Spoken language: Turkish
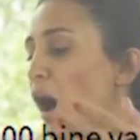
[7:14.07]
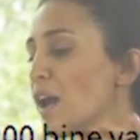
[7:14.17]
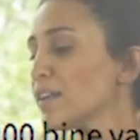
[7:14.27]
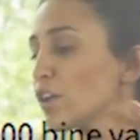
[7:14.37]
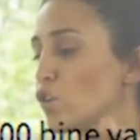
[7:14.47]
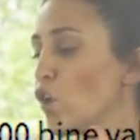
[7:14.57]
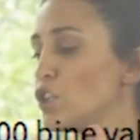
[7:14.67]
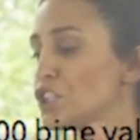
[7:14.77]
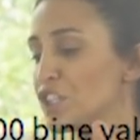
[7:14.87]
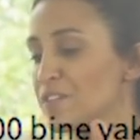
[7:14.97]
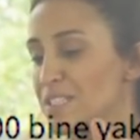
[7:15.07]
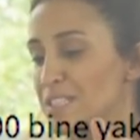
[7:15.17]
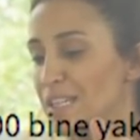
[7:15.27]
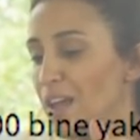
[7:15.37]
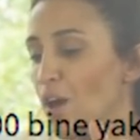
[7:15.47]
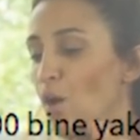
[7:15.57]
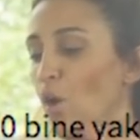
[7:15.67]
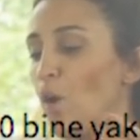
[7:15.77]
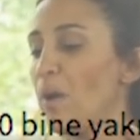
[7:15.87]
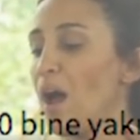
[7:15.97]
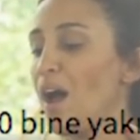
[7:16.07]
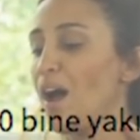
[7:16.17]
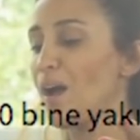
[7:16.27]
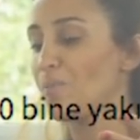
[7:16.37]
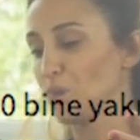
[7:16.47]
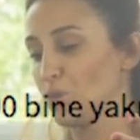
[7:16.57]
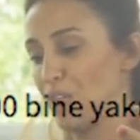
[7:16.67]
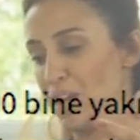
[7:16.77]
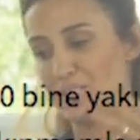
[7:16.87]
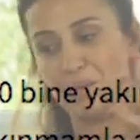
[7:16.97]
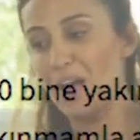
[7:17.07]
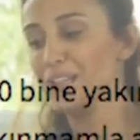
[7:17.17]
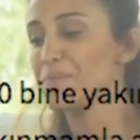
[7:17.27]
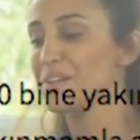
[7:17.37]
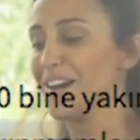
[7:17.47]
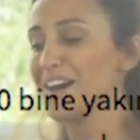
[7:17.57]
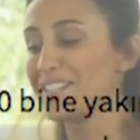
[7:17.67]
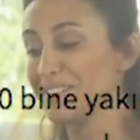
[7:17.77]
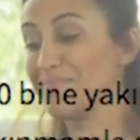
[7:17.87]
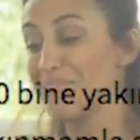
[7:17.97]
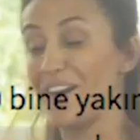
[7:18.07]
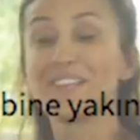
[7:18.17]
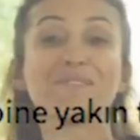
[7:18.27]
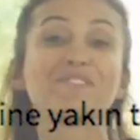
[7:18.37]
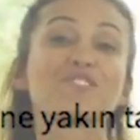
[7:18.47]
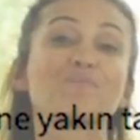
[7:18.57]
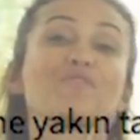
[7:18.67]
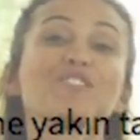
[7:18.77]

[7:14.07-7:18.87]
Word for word: Arada köylü şivesiyle hoba modu dansa bağlamalar. Ay yemin ediyorum bu